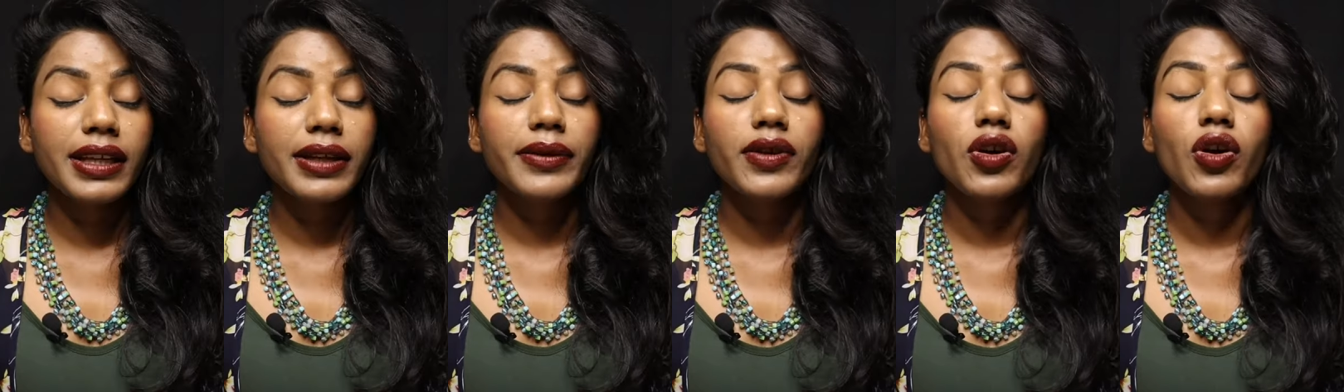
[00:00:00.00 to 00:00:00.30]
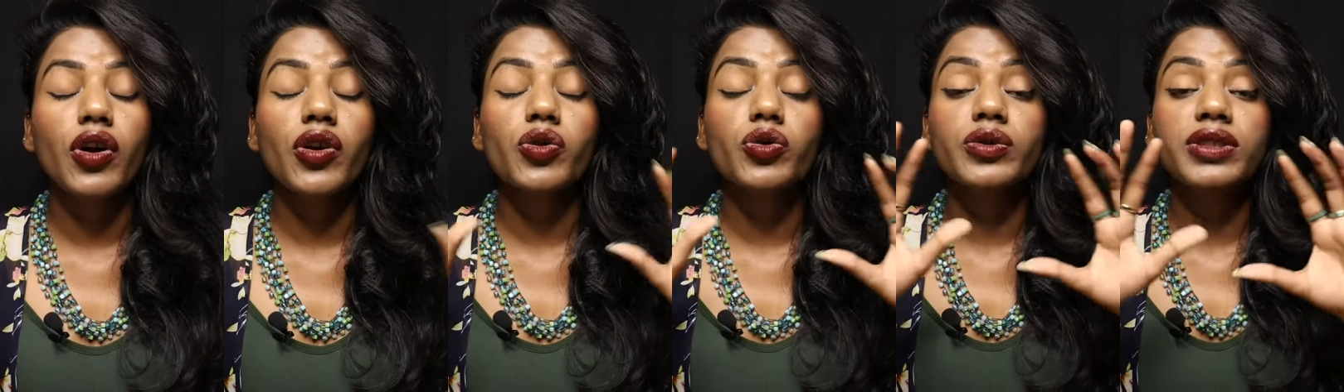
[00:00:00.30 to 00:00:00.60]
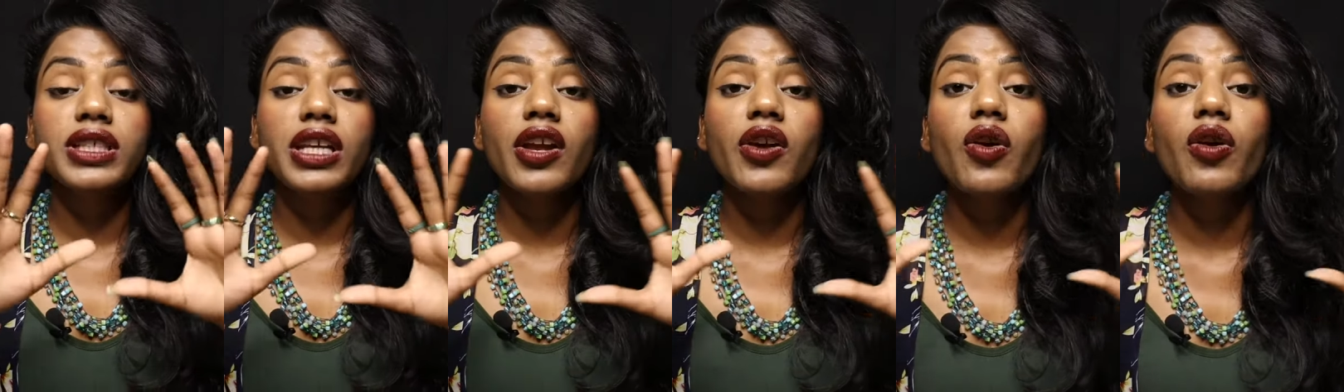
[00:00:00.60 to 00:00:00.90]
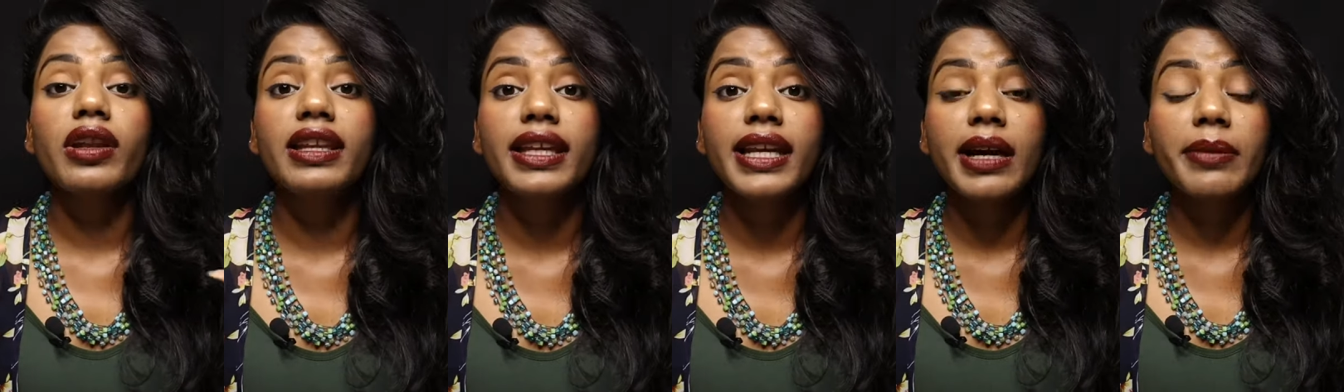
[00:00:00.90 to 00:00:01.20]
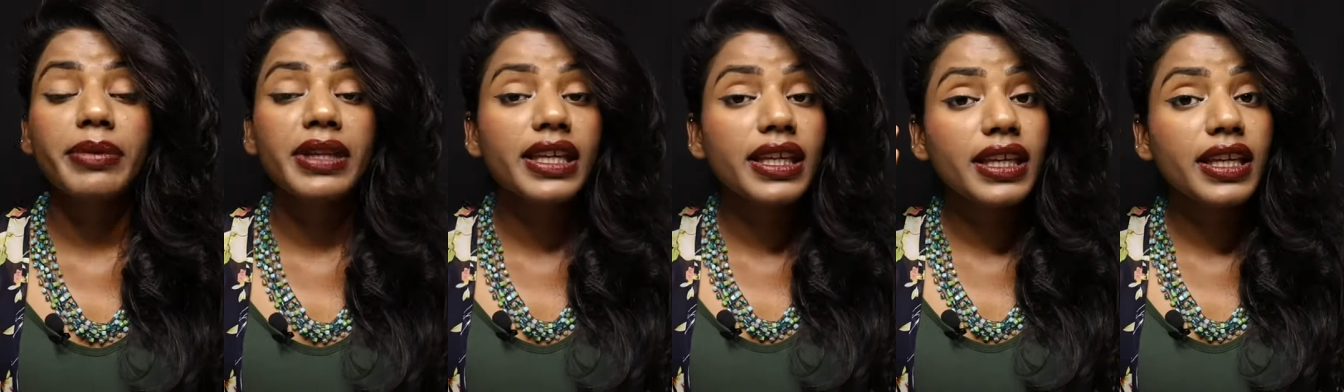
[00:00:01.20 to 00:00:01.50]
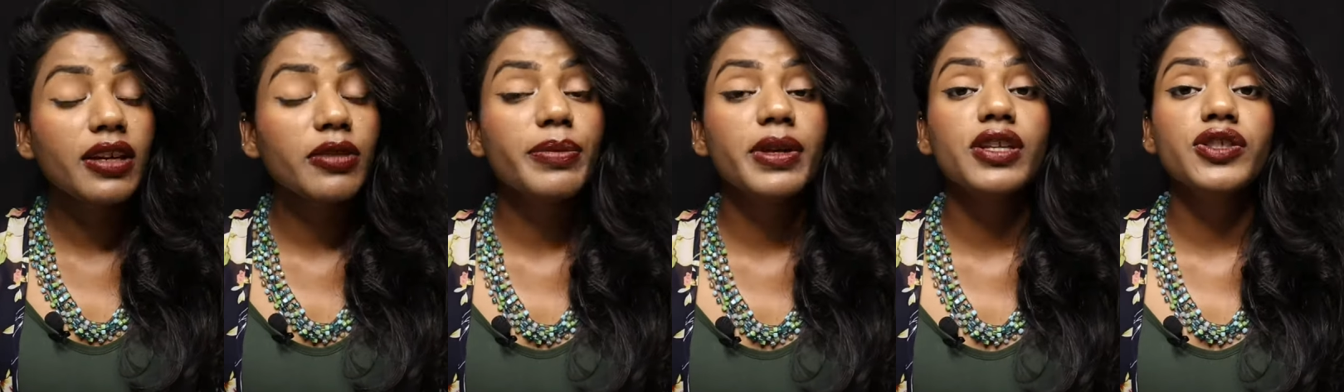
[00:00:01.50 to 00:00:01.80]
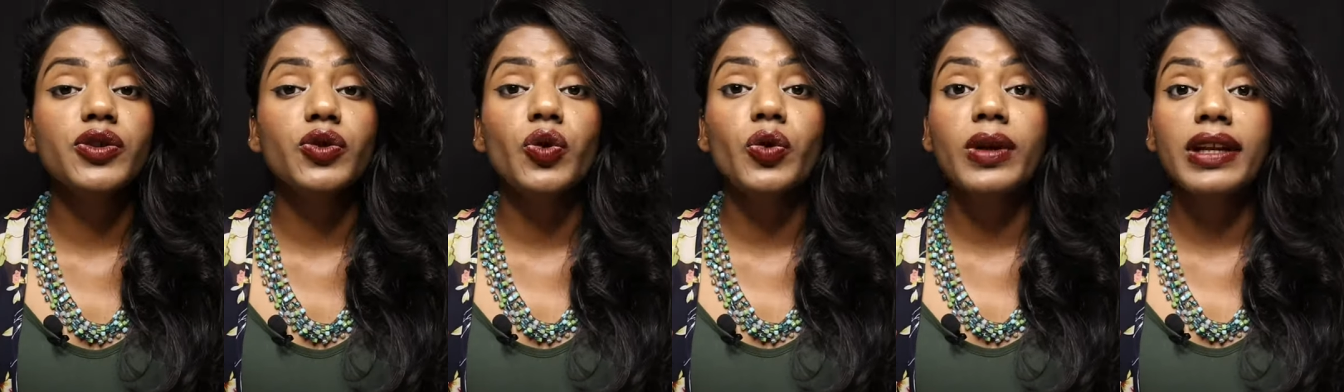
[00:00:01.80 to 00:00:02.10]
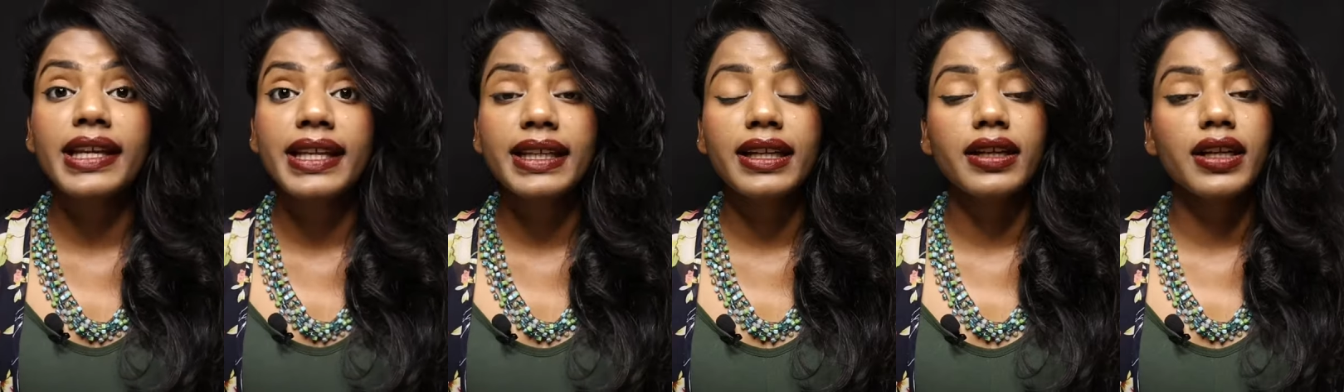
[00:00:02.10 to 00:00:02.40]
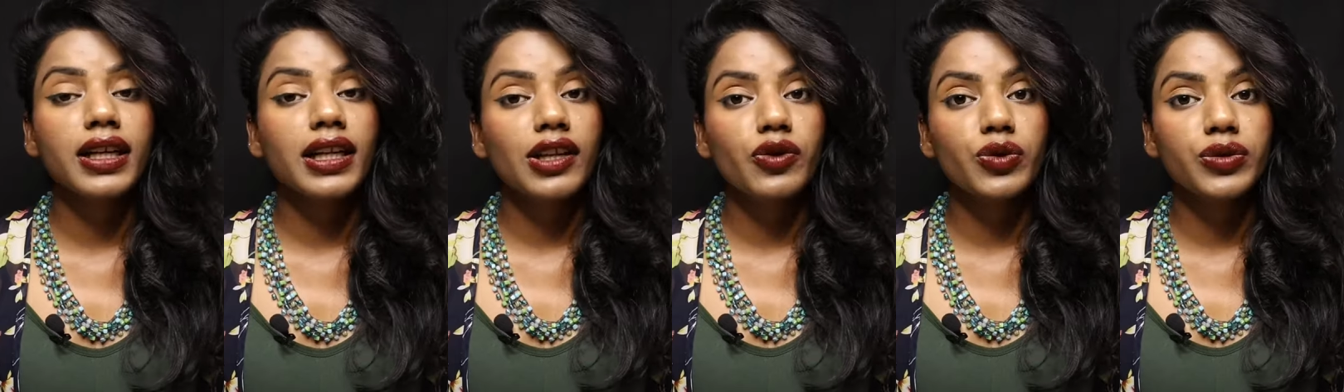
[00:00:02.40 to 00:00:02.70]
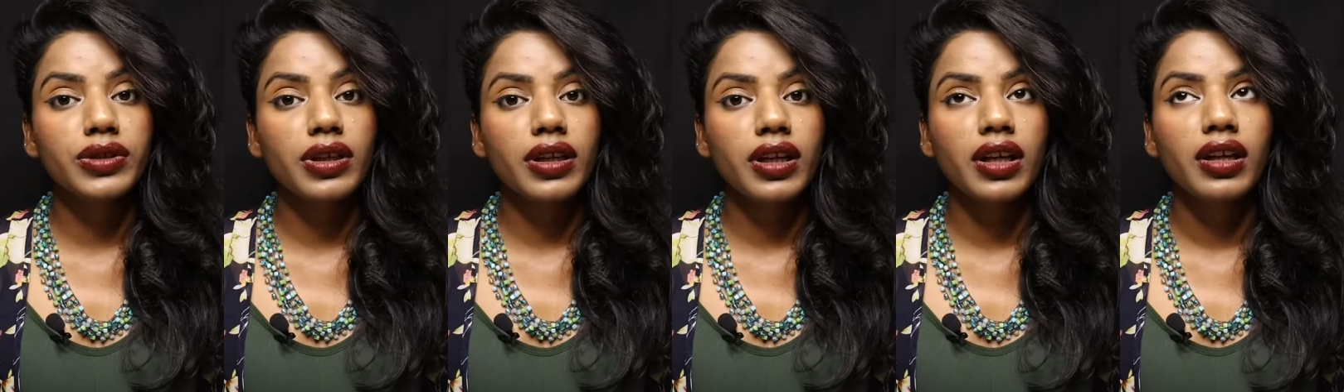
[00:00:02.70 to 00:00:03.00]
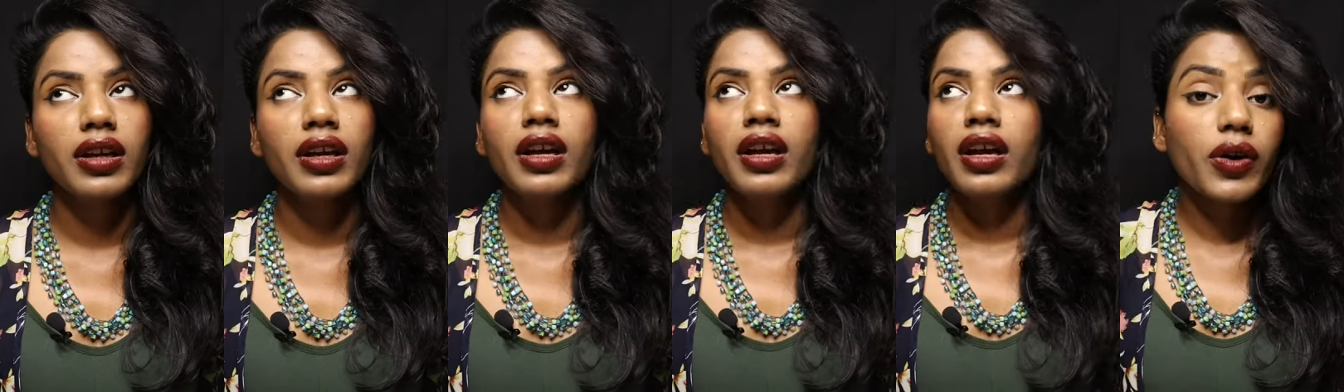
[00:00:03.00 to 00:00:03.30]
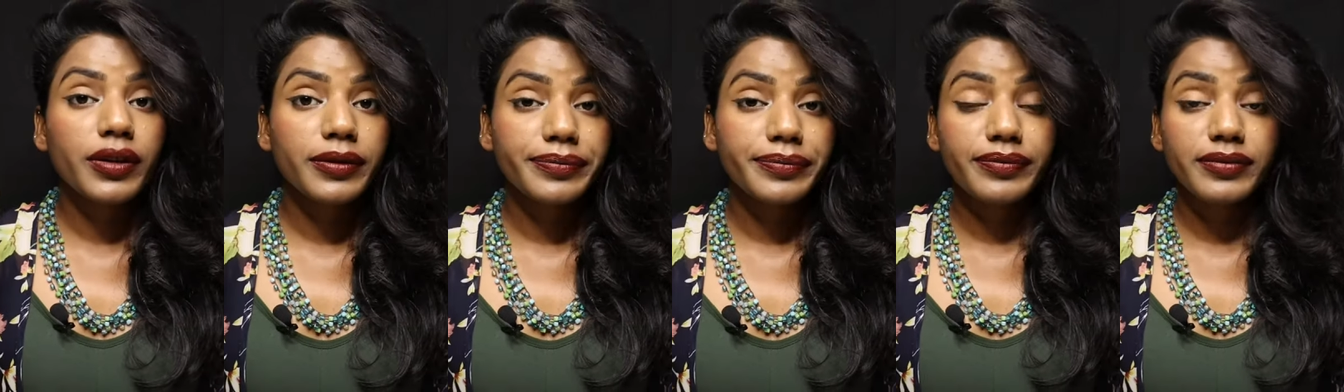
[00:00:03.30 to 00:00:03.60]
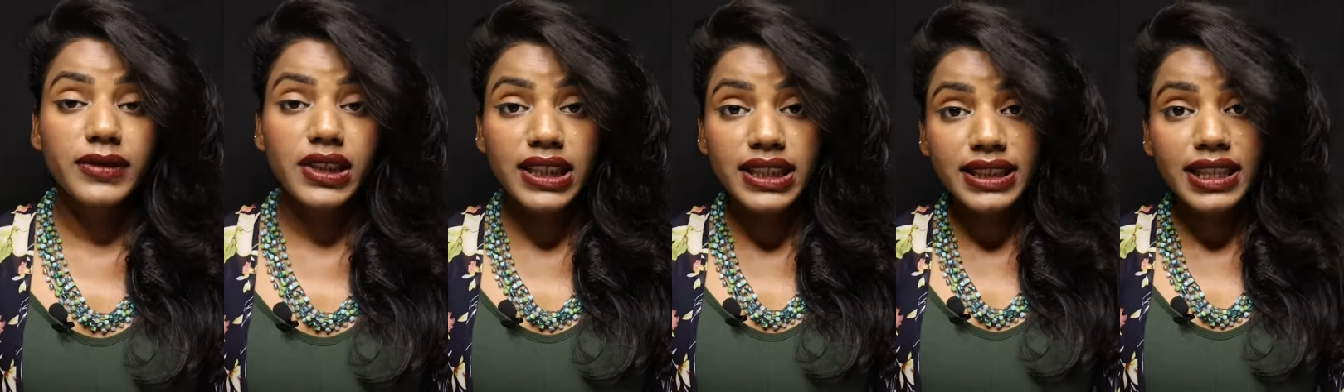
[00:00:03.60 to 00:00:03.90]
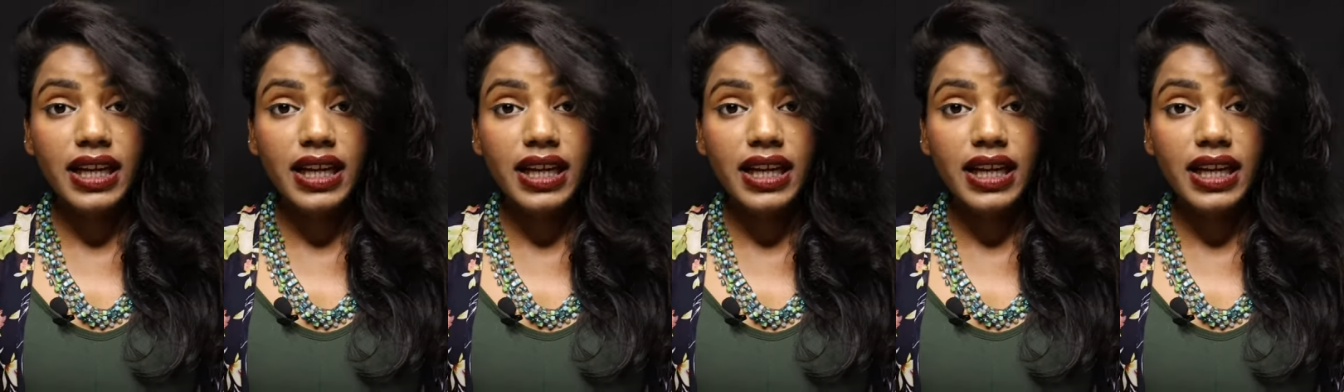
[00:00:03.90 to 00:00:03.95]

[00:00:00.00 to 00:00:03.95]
रख लें और उसे ओनली अपने ईयर पियर्सिंग को क्लीन करने के लिए यूज़ करें और